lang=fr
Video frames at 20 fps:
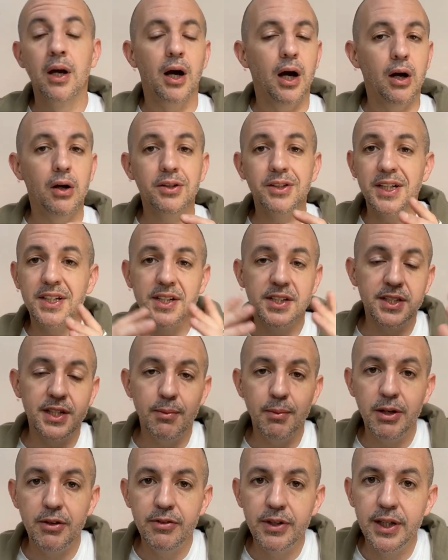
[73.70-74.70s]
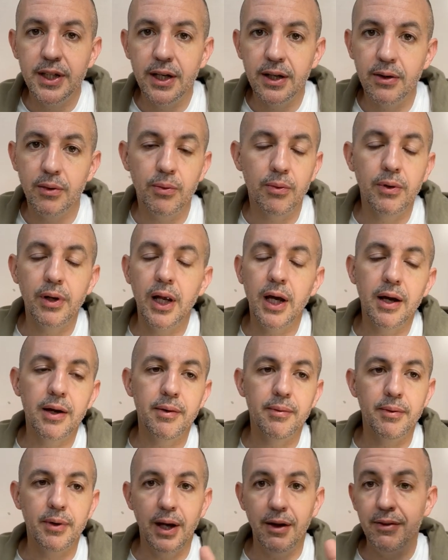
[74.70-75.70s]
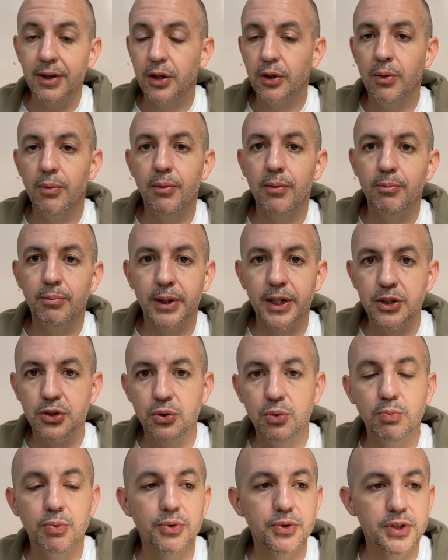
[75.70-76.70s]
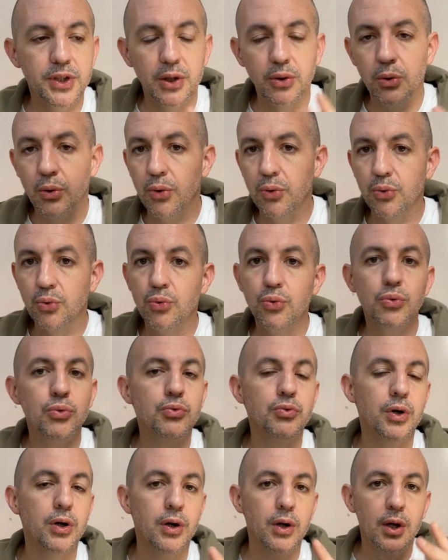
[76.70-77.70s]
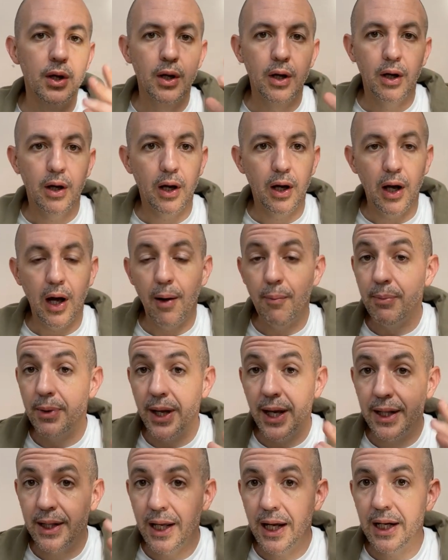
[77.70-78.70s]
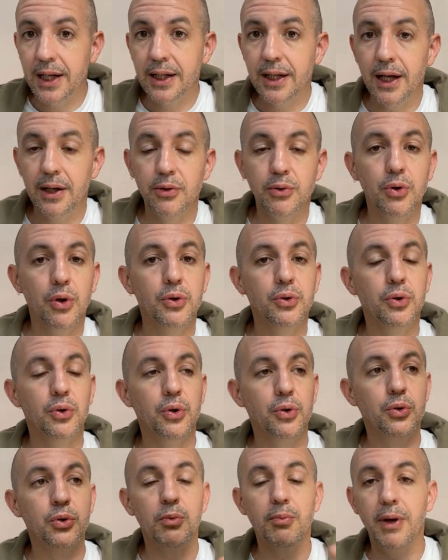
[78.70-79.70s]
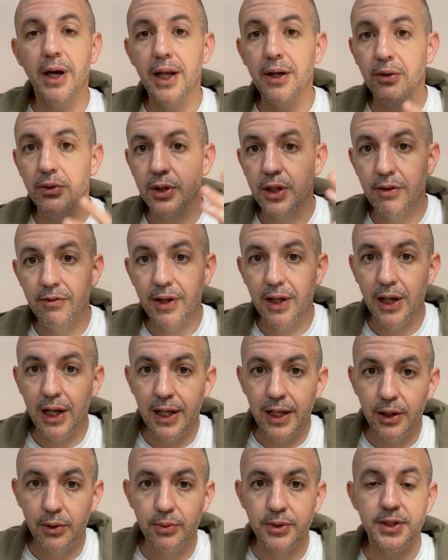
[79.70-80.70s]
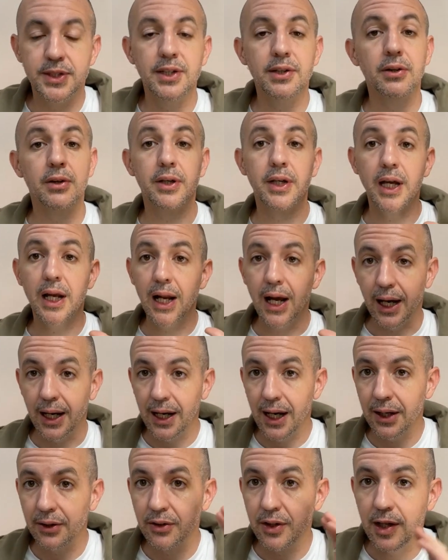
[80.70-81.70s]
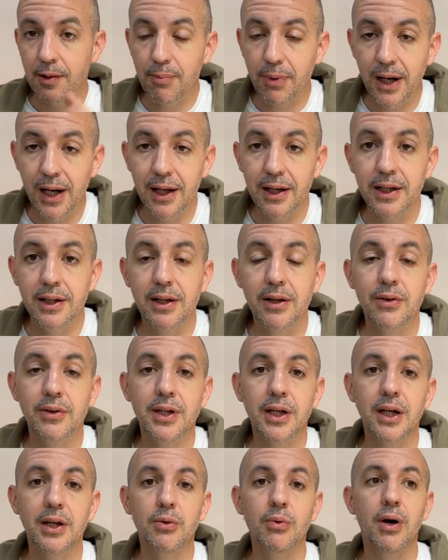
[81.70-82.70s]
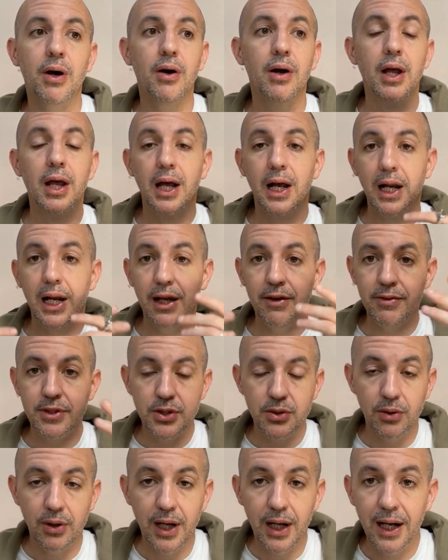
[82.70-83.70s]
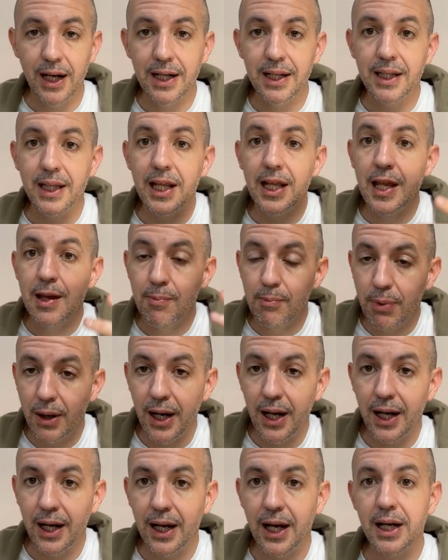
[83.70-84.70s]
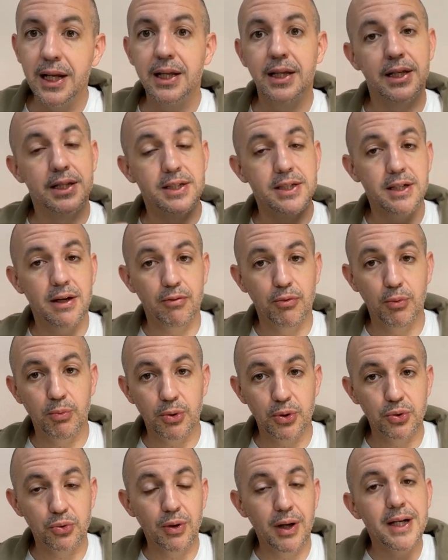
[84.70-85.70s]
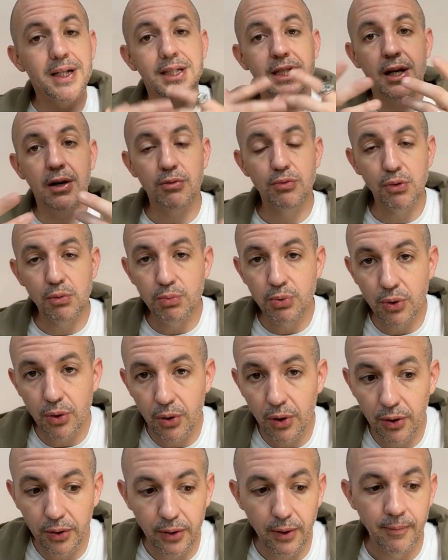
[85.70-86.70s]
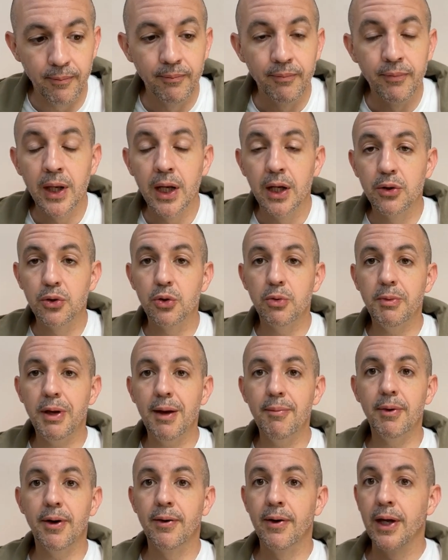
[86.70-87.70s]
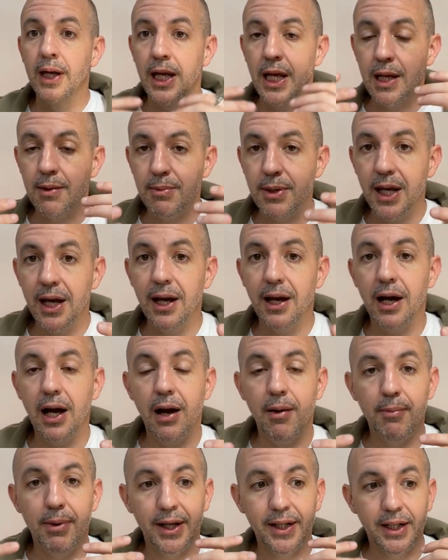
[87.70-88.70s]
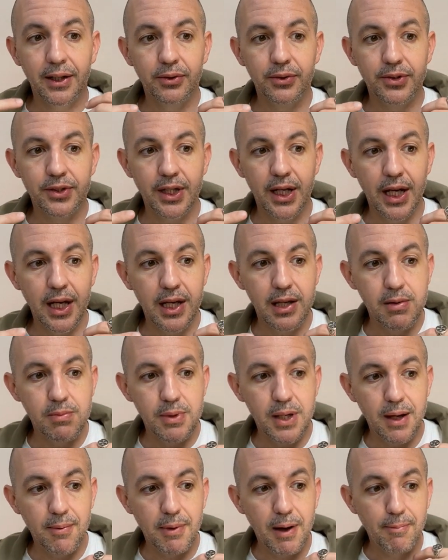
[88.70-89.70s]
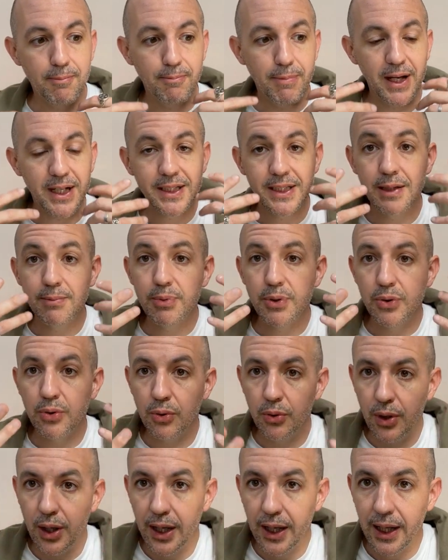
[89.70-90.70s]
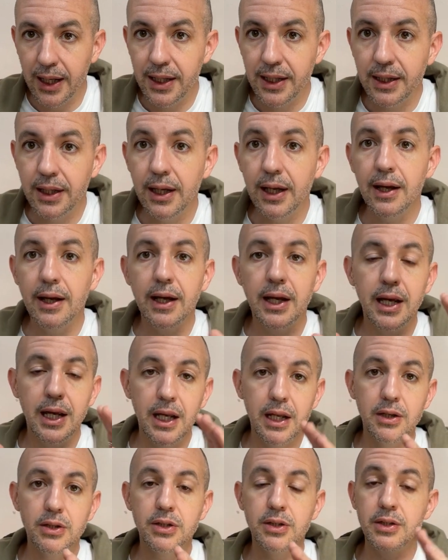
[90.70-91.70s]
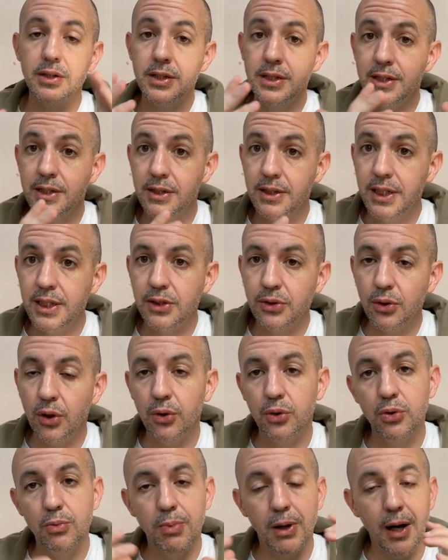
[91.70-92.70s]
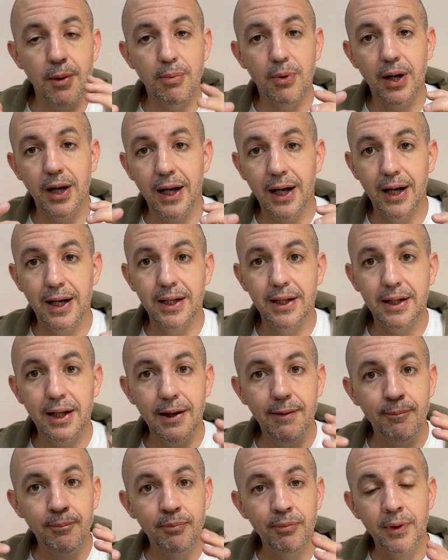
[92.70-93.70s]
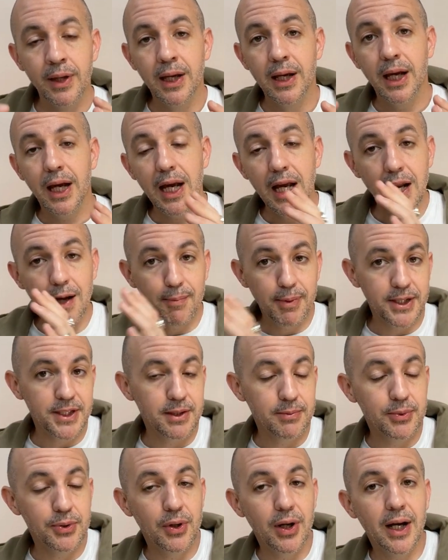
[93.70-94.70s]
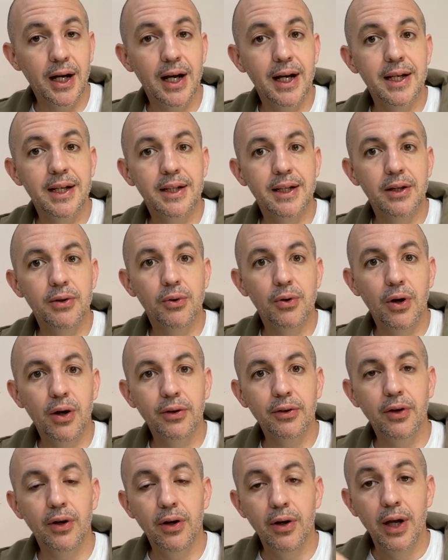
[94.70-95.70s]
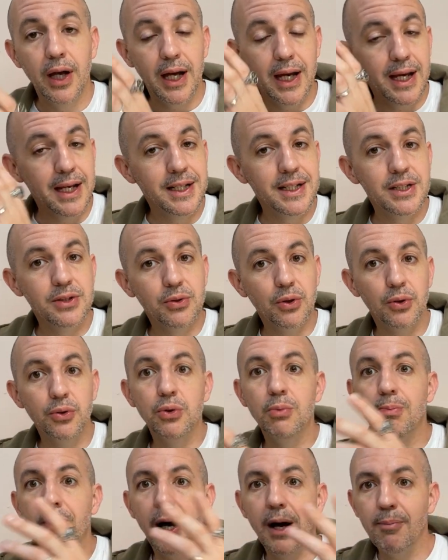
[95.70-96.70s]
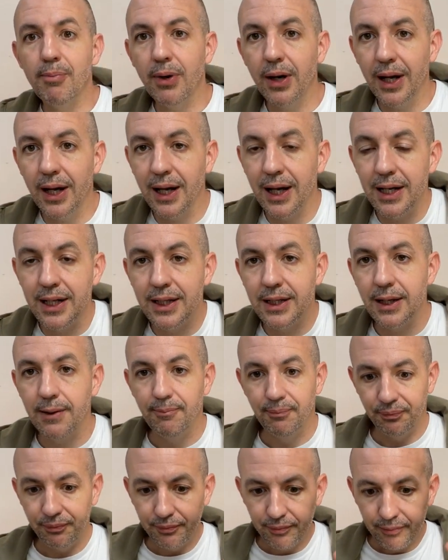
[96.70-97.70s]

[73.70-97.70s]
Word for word: Alors ça, ça semble évident. On a euh, avec un présupposé qu'on retrouve euh, en PNL et dans d'autres domaines qui viennent de la linguistique, qui est la carte n'est pas le territoire. La vision de la réalité n'est pas la réalité. Ça vaut pour soi et ça vaut pour l'autre. De même, eh bien, en partant de ça, eh bien, ma perception de la réalité est distordue par rapport à la réalité et la perception de la réalité de l'autre est distordue par rapport à la réalité.